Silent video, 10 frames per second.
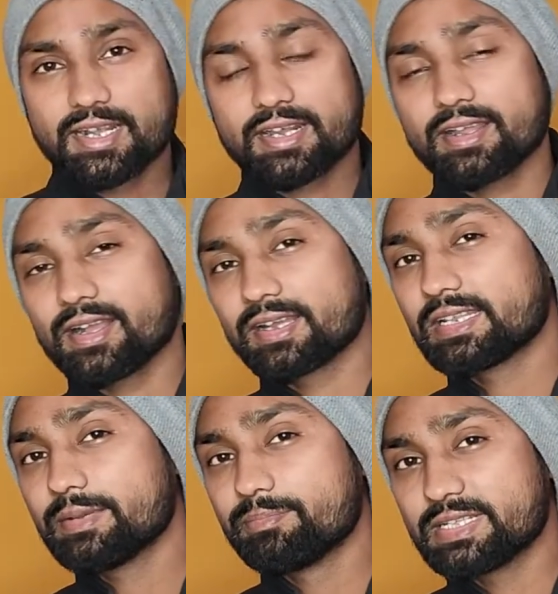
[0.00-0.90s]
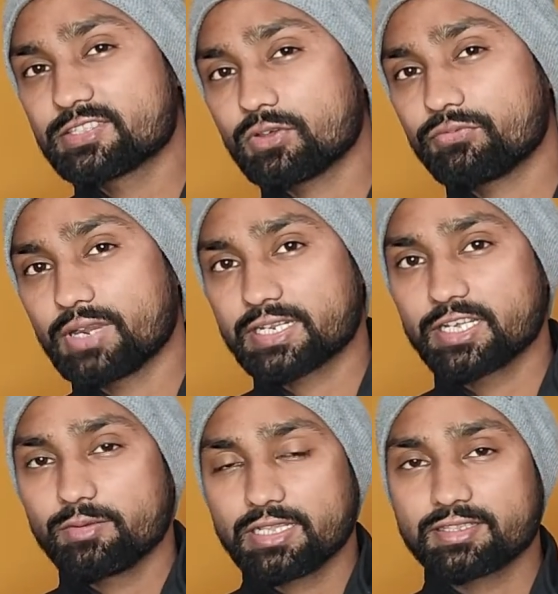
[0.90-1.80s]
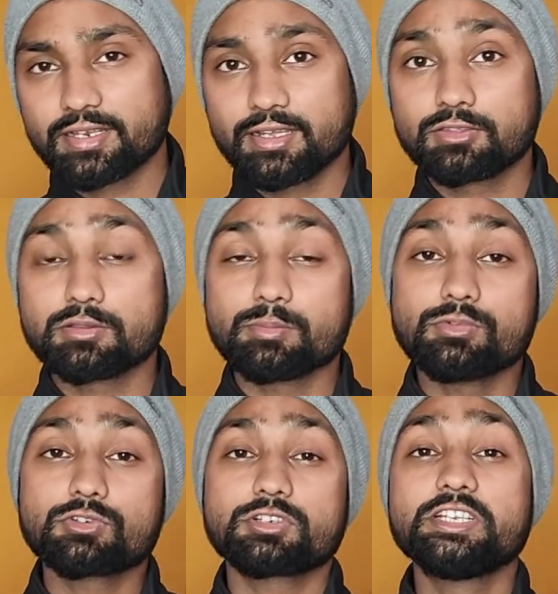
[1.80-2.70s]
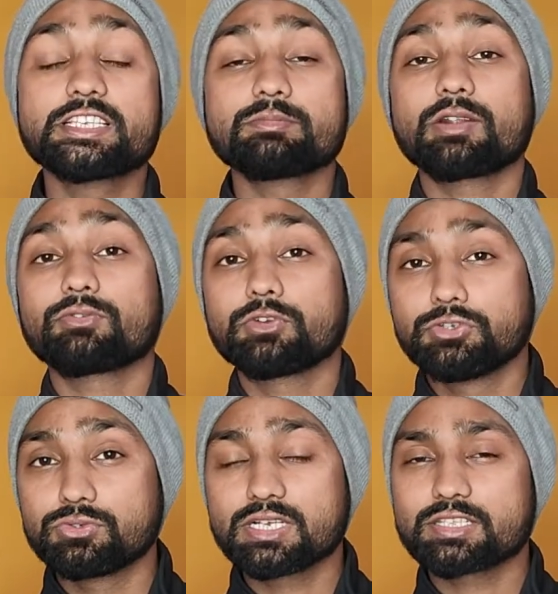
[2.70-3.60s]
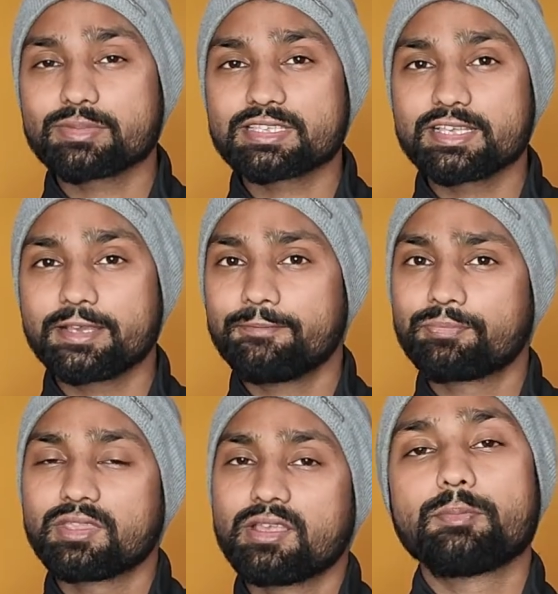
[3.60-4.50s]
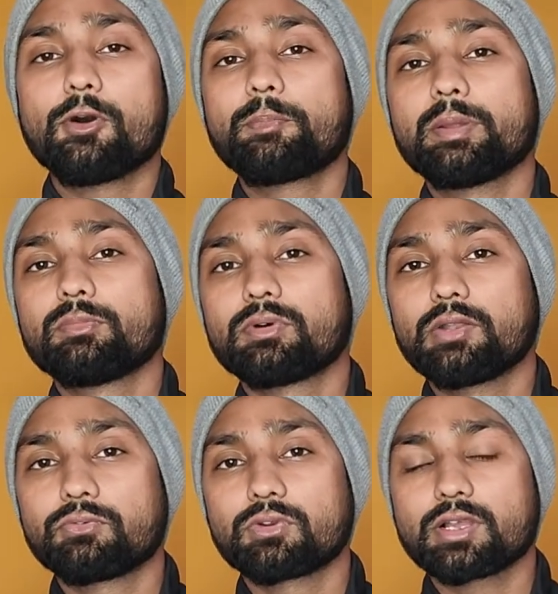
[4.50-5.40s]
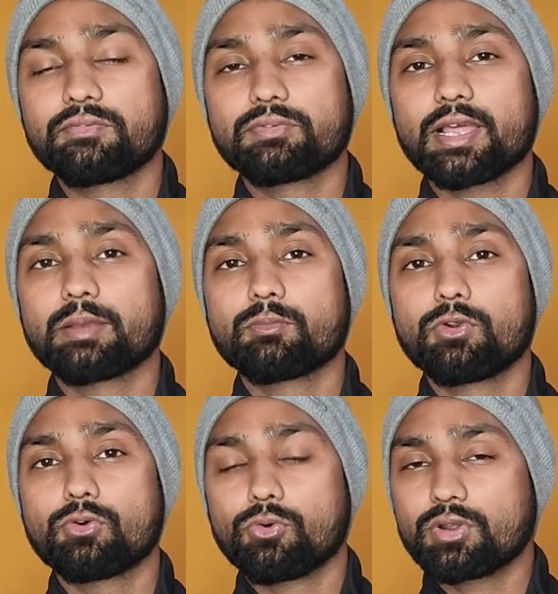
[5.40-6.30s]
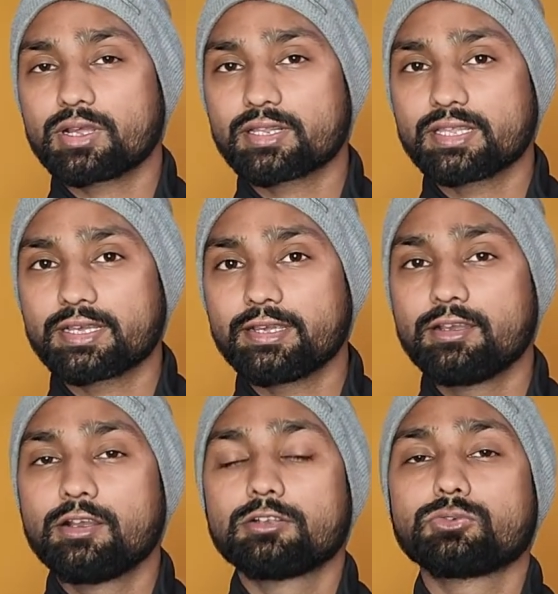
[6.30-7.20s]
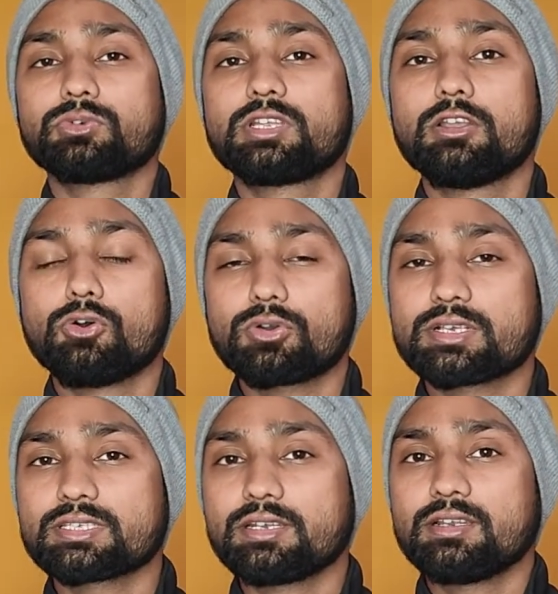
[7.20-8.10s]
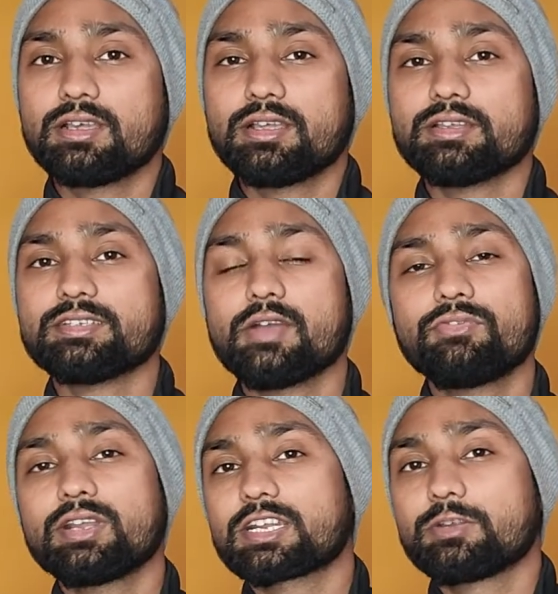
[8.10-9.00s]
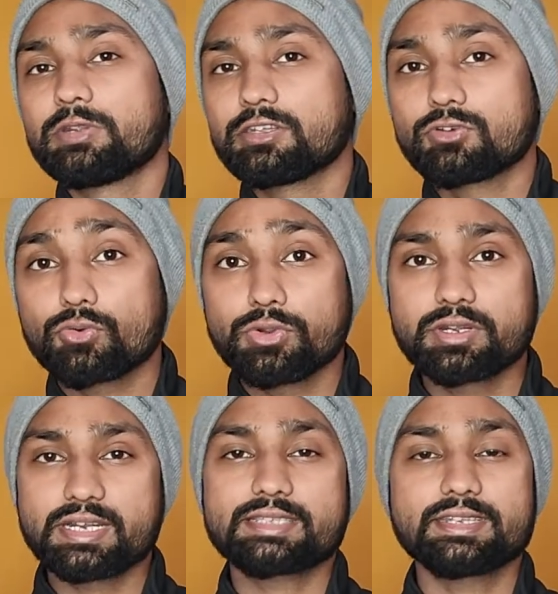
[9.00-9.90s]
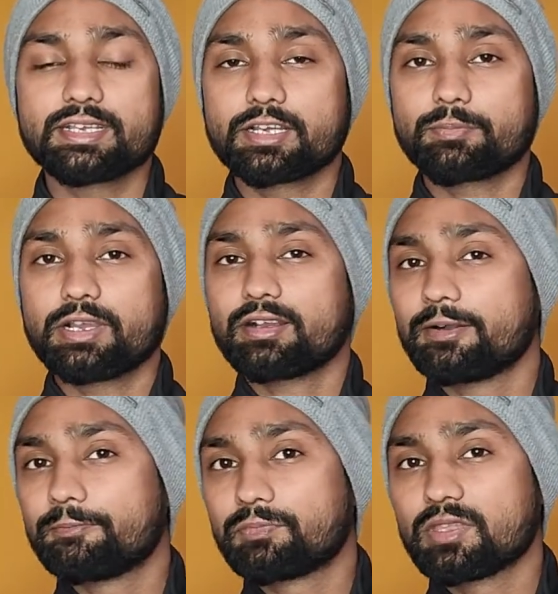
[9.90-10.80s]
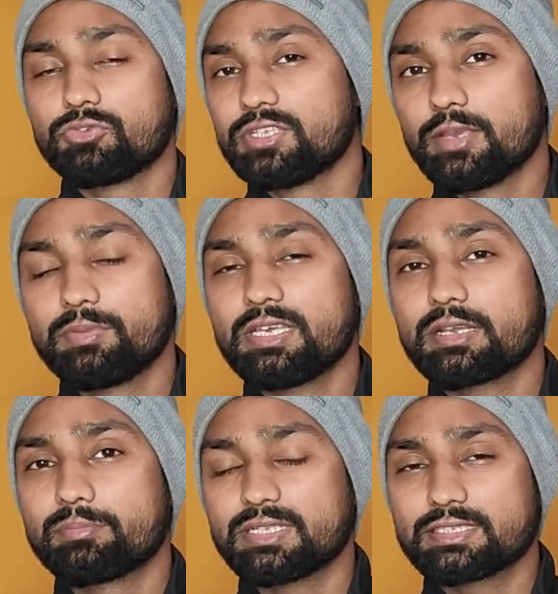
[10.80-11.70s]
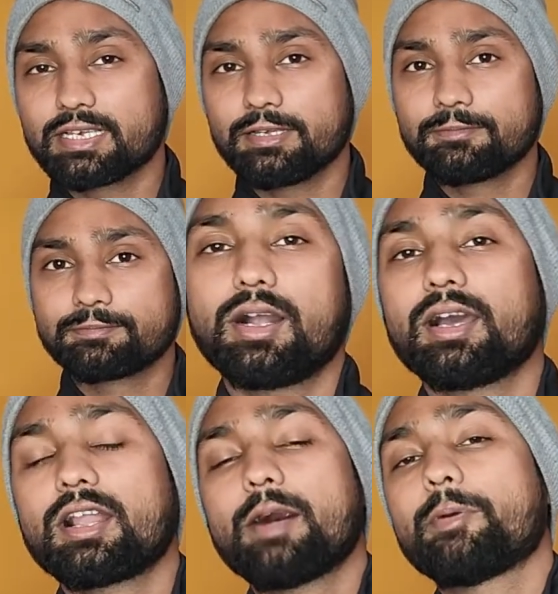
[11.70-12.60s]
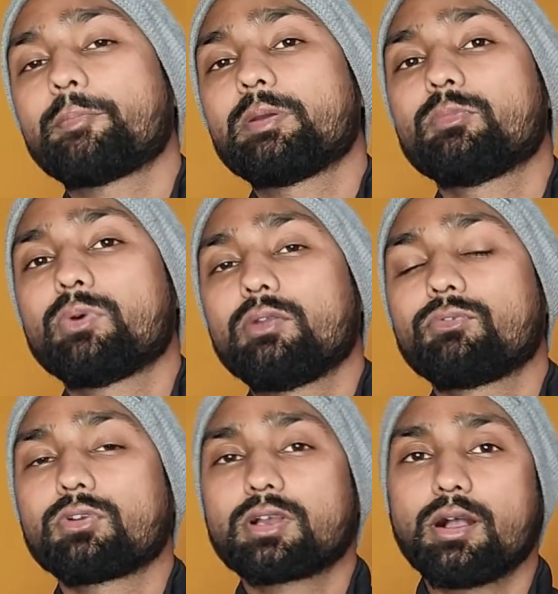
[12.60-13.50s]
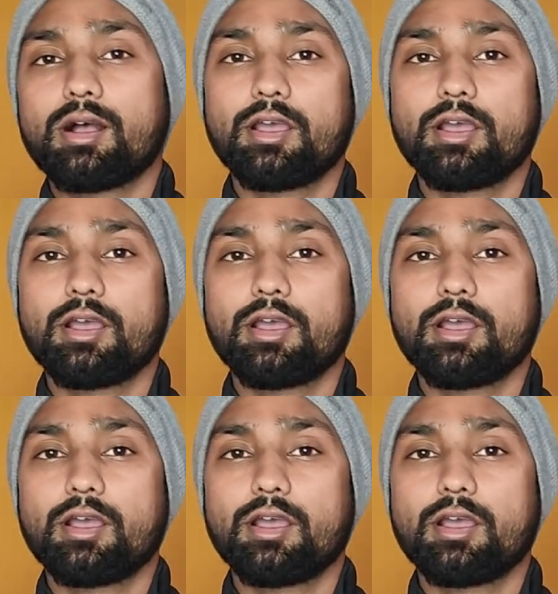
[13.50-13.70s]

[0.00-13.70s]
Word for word: अगर अगले मिथ्स और फैक्ट की बात करें तो मोस्टली स्मार्टफोन यूज़र समझते हैं कि वो अपने मोबाइल फ़ोन का फ्लाइंग मोड ऑन कर देंगे तो उनकी लोकेशन या फिर एक्टिविटी को कोई ट्रेस नहीं कर पाएगा तो ये भी एक मिथ्स है अगर आप अपने मोबाइल फ़ोन का